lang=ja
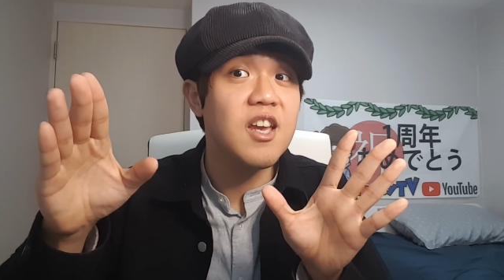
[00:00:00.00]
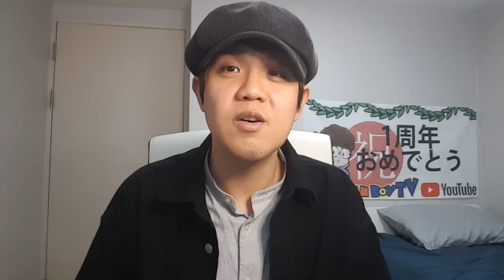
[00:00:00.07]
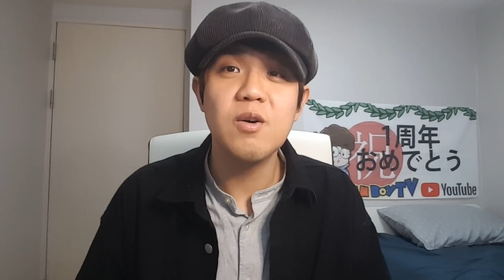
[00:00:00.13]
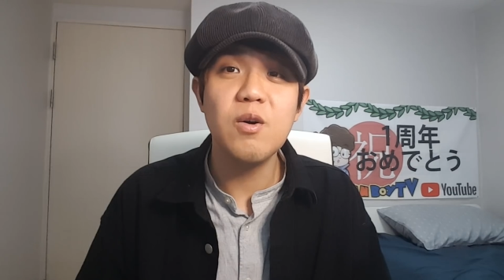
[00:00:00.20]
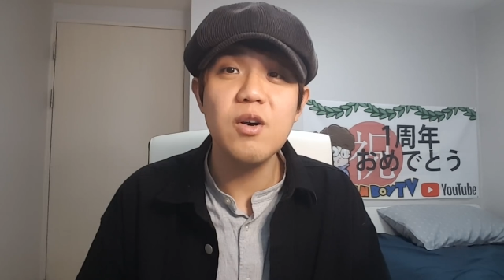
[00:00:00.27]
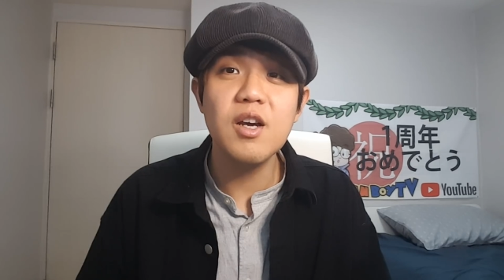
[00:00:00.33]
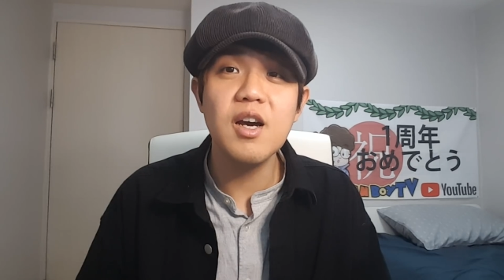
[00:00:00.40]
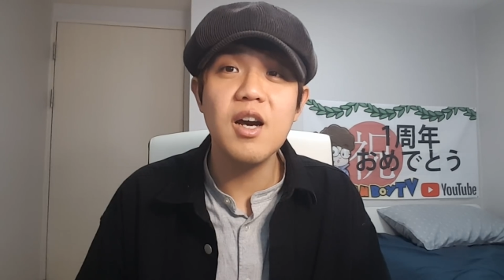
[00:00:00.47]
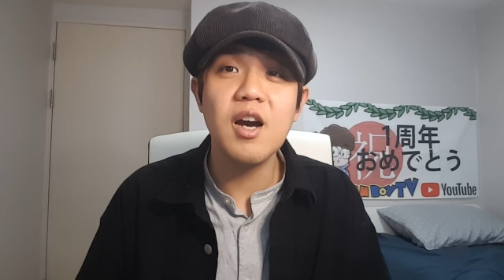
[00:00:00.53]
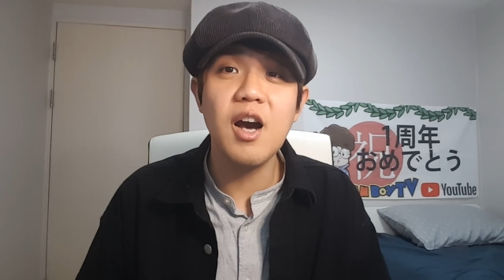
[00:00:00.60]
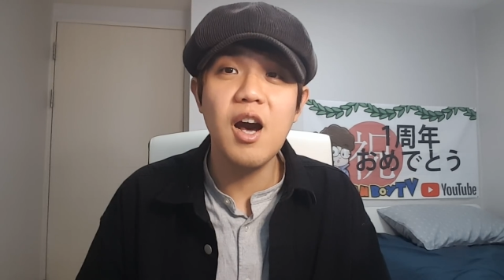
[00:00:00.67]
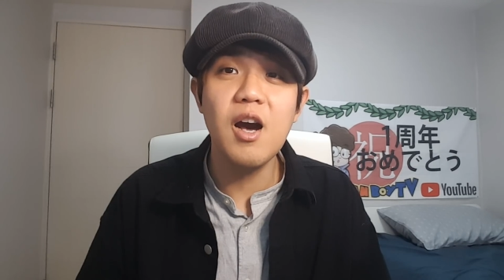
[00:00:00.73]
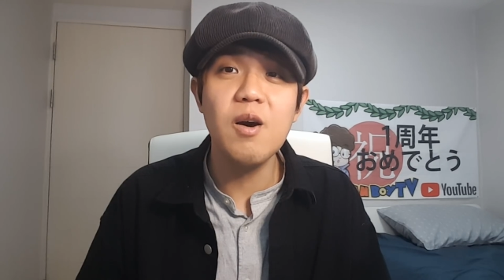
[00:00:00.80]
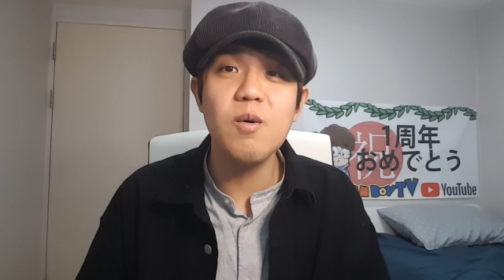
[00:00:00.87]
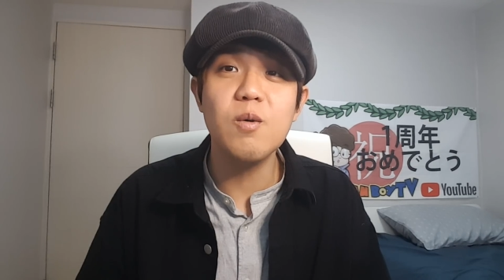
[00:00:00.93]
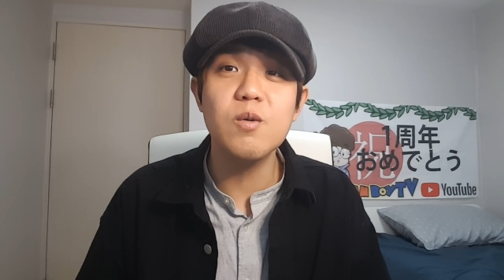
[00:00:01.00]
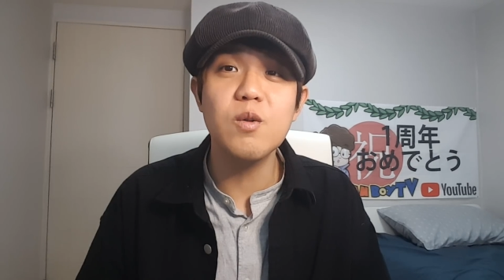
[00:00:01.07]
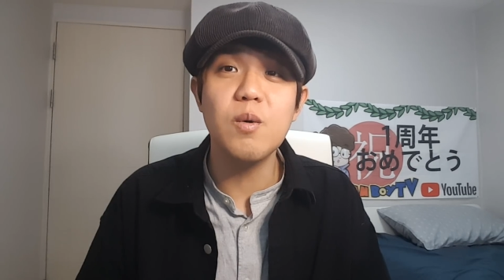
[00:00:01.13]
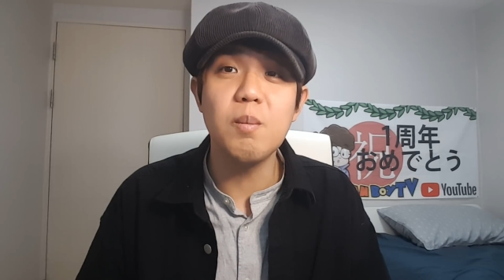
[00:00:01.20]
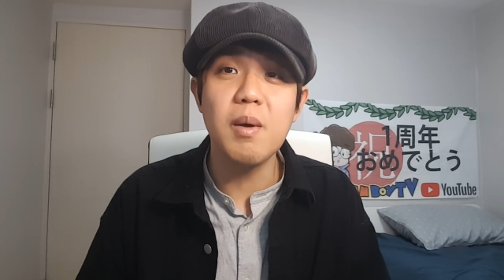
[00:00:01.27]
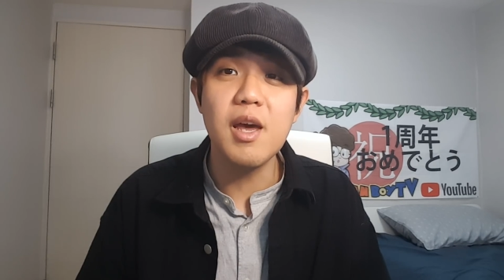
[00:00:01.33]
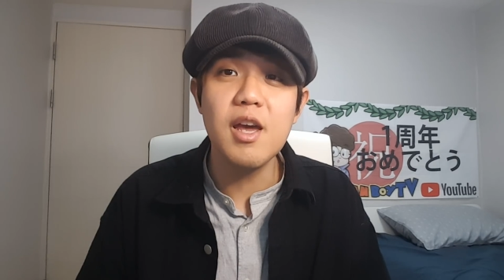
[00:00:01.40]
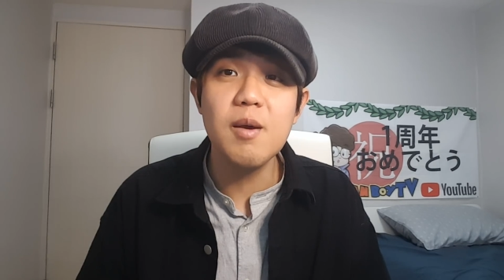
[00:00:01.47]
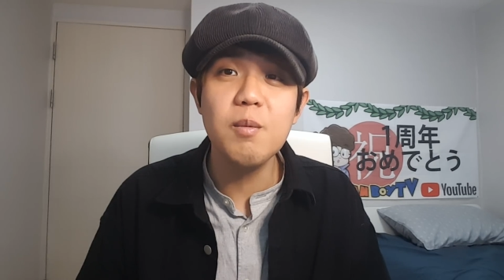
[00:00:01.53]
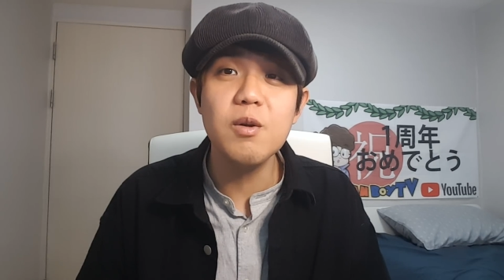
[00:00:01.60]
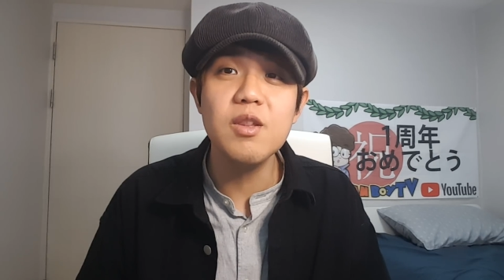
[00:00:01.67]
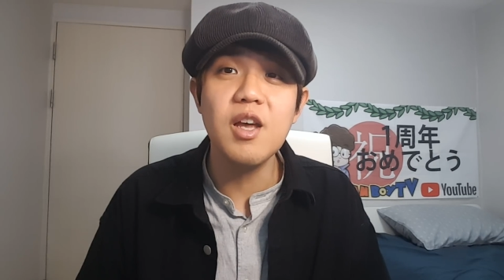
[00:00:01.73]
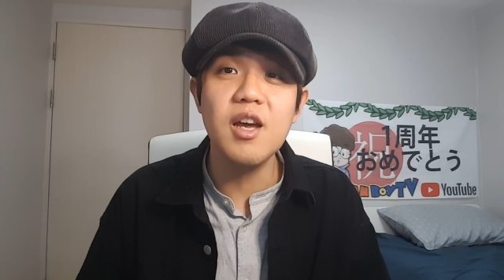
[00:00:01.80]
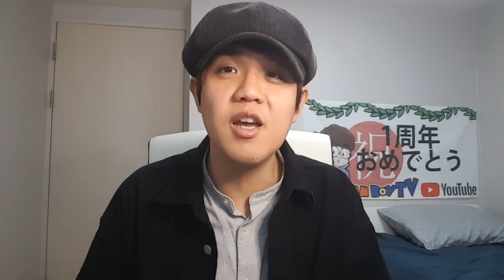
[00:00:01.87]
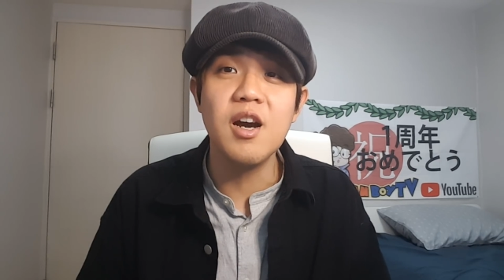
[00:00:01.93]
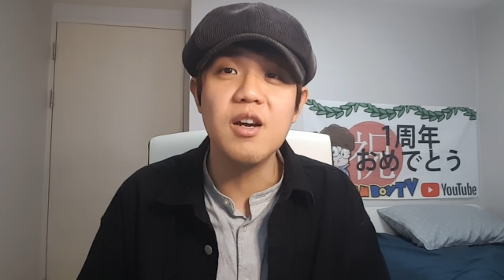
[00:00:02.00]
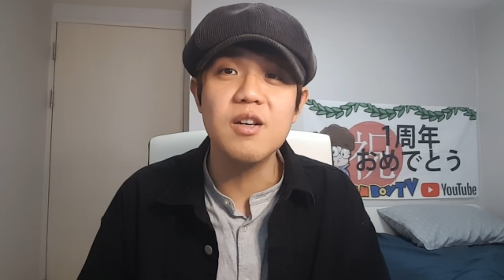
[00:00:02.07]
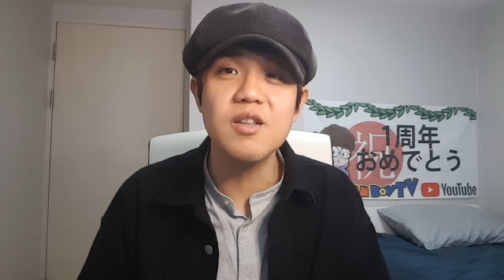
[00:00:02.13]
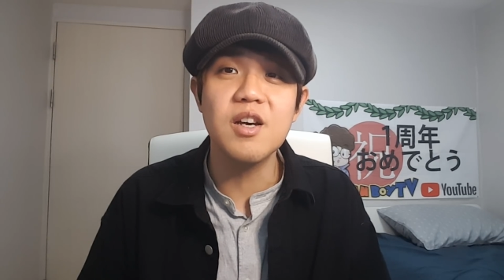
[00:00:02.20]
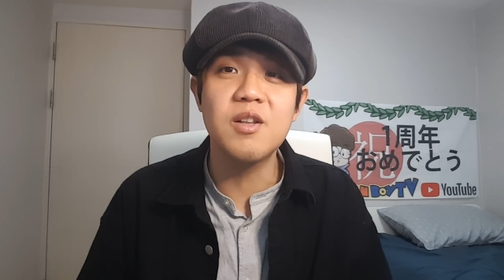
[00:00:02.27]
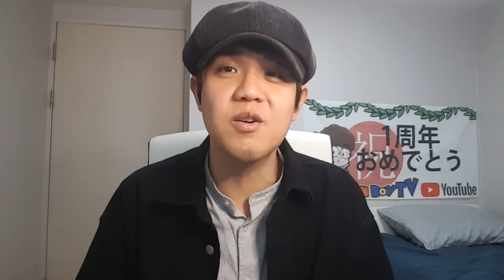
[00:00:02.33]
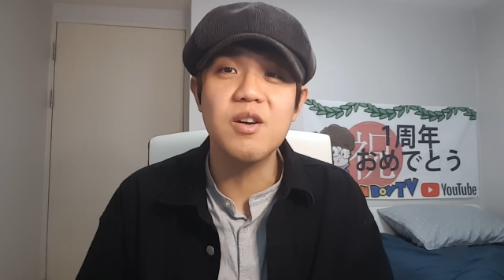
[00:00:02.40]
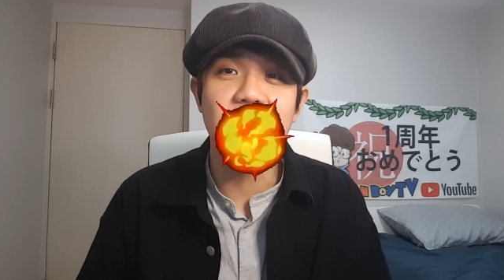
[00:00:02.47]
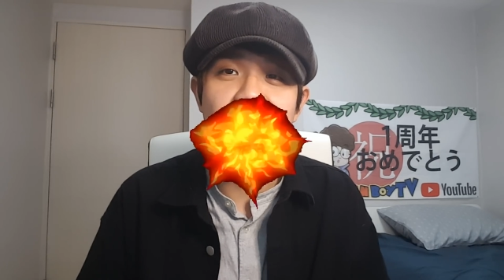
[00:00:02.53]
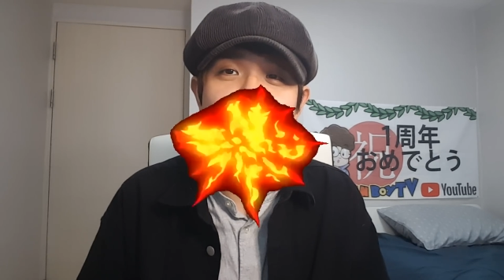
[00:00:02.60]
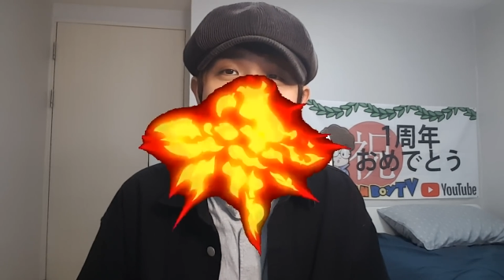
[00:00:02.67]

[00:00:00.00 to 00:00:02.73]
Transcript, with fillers: これが韓国の名門大学なのか